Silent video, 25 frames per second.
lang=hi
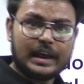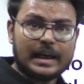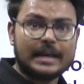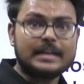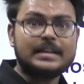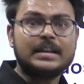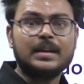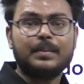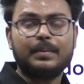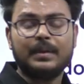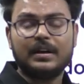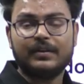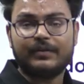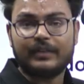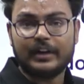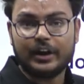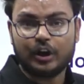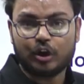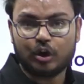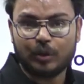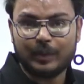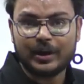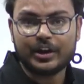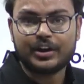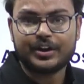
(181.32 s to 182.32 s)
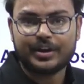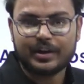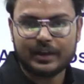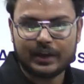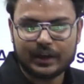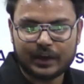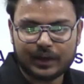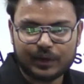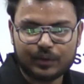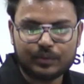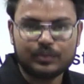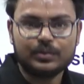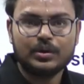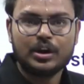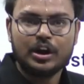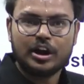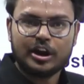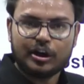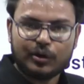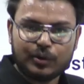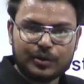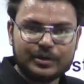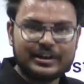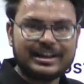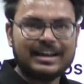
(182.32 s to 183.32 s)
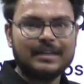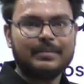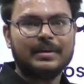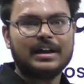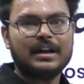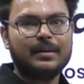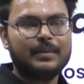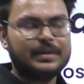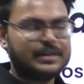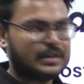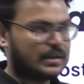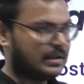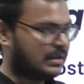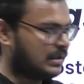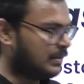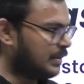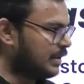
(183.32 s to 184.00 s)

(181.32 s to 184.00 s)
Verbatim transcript: कैसे अपने फ्रेंड को मैं शेयर करूँ उसके बारे में ज़रा